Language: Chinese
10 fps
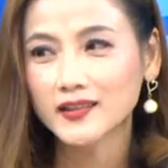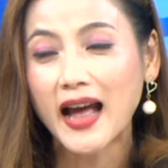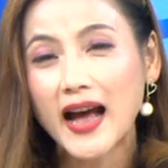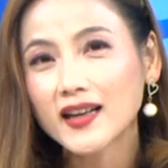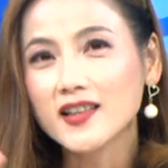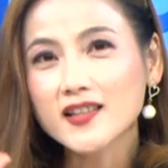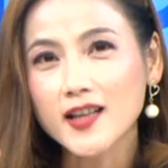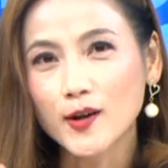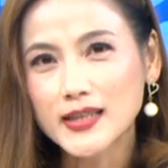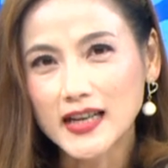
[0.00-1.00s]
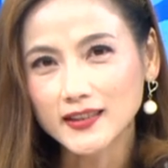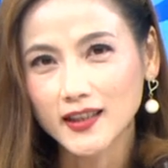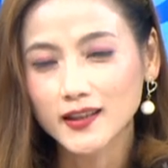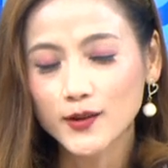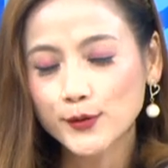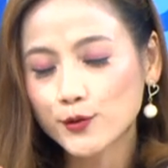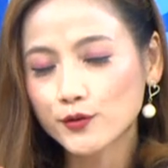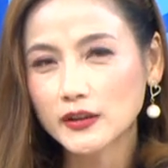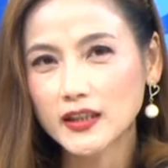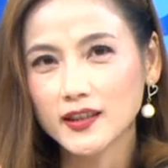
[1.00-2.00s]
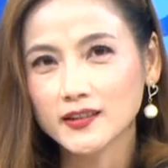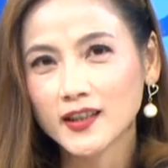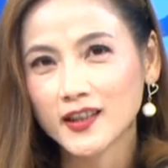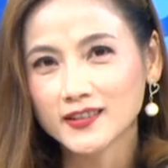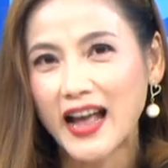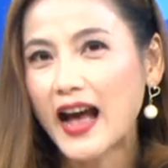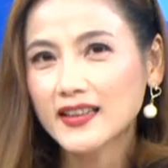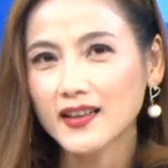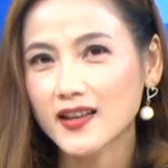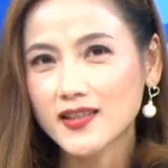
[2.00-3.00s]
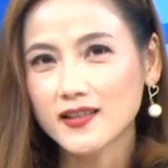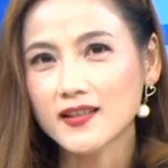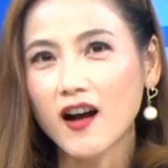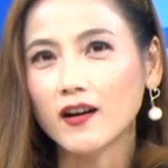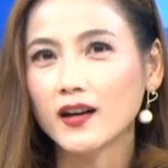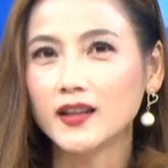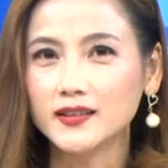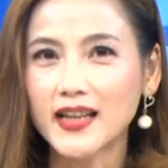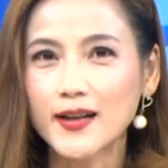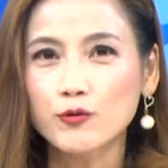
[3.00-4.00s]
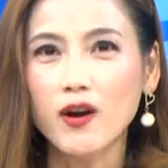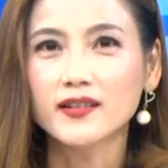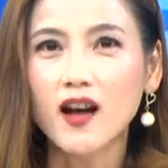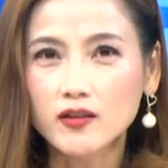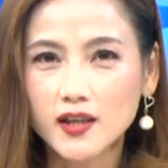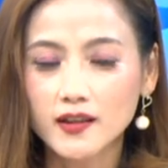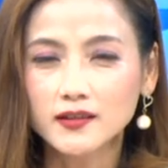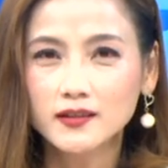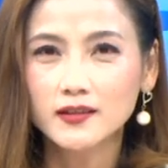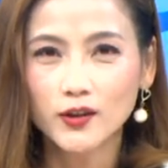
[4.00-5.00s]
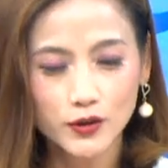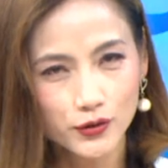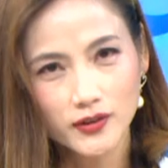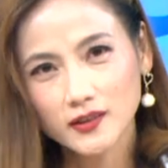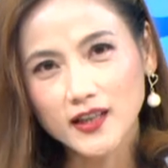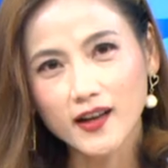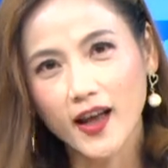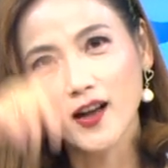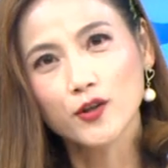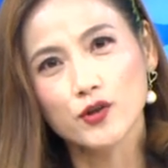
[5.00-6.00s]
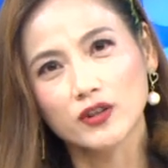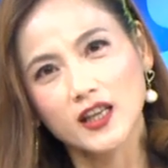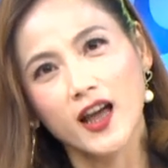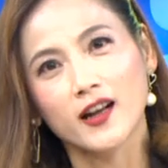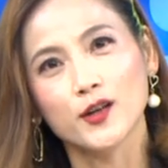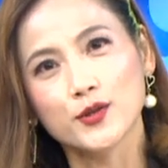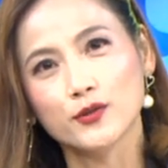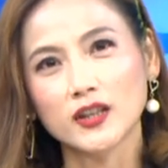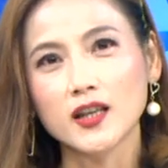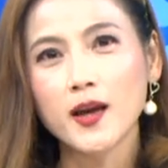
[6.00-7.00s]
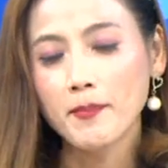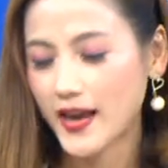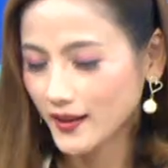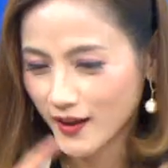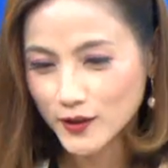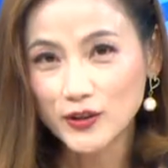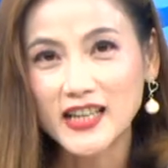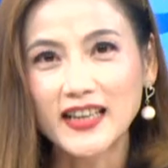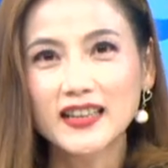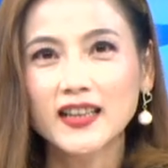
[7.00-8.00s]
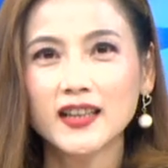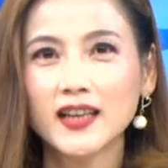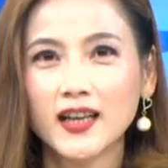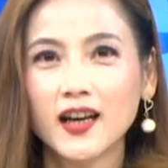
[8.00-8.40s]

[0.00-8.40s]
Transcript: 它很少涨停，因为去年大家应该知道很难赚到钱，因为都是这样开高走低，开高走低，每天都在跌。